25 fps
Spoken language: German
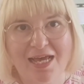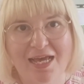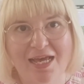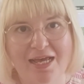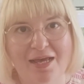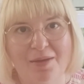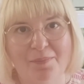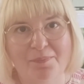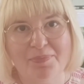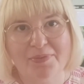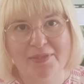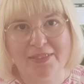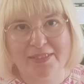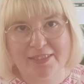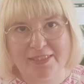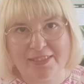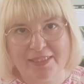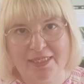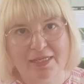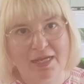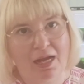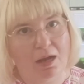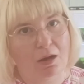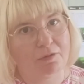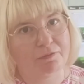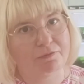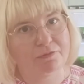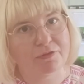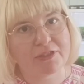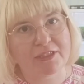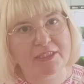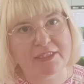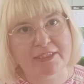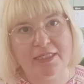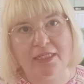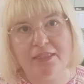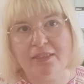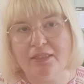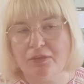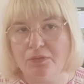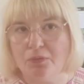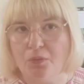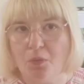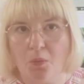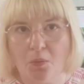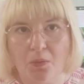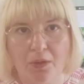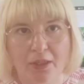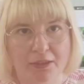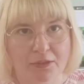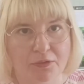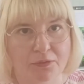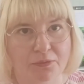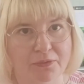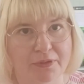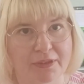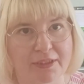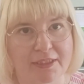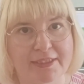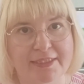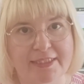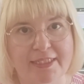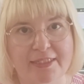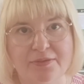ähm, die auch wirklich dann in Ordnung ist.